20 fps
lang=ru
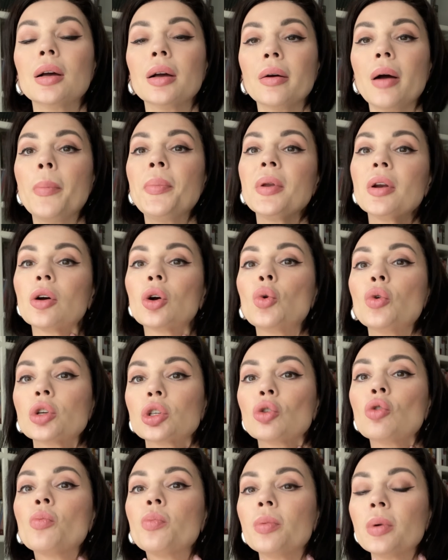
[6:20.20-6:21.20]
во-первых,
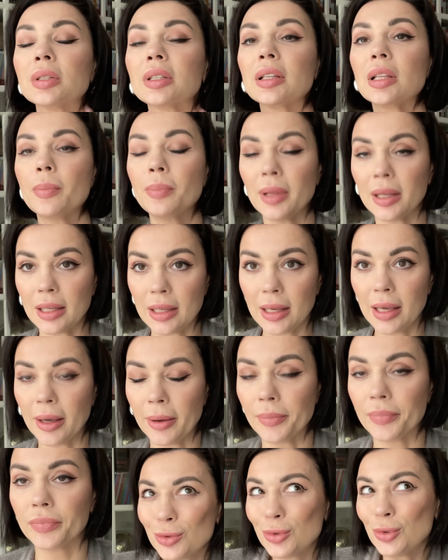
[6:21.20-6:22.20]
кожа стала
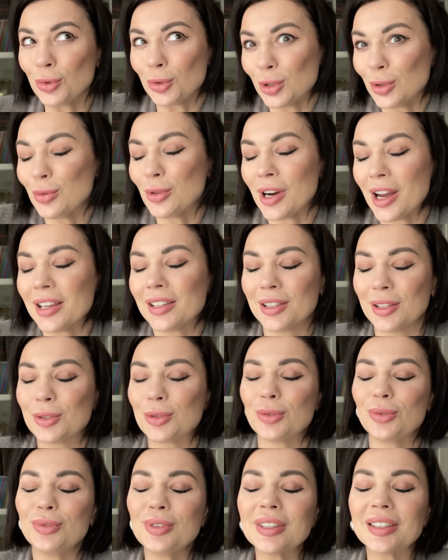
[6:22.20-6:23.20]
плотнее. Чувствую
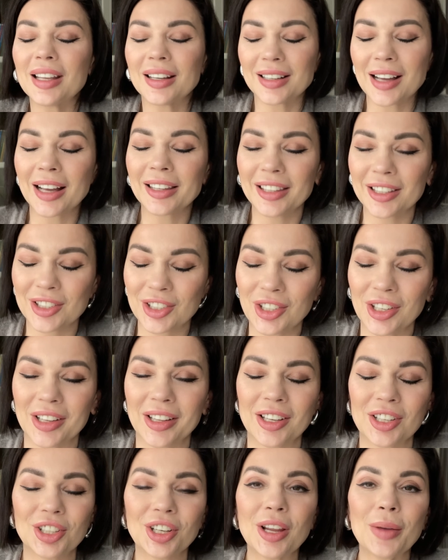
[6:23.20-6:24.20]
разницу, но не так, как на шее.
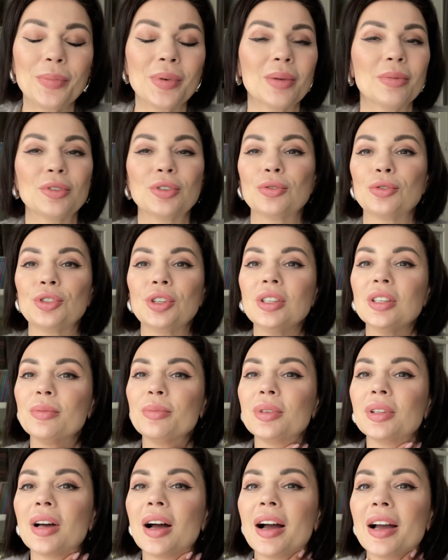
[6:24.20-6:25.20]
На шее прям ощущение
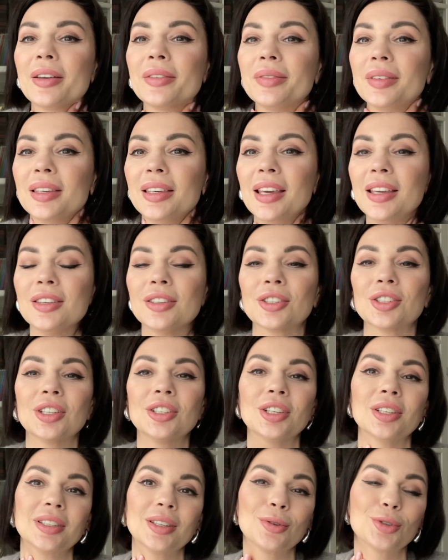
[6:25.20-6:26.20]
было офигеннейшее.
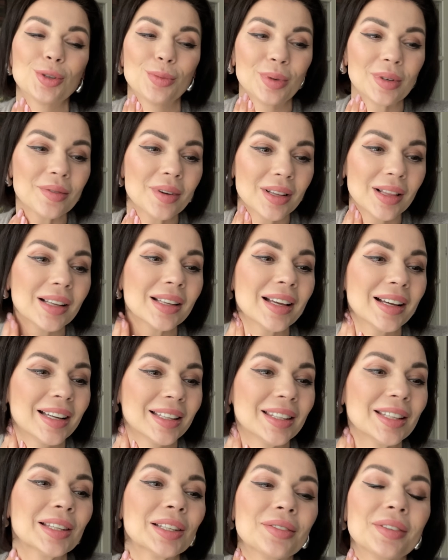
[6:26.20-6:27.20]
Сейчас я уже привыкла к
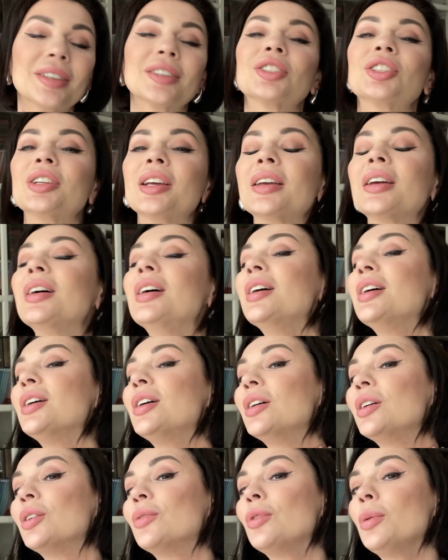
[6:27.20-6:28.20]
этой своей шее.
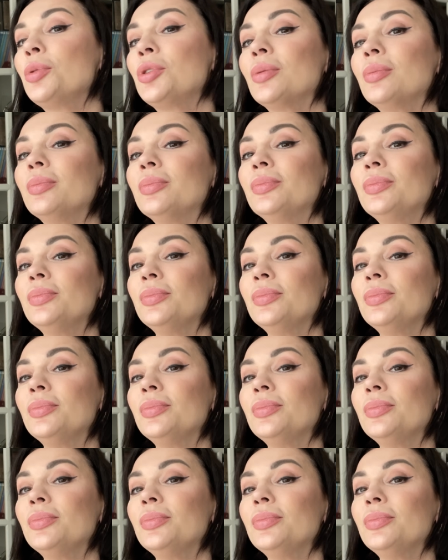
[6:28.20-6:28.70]
В общем,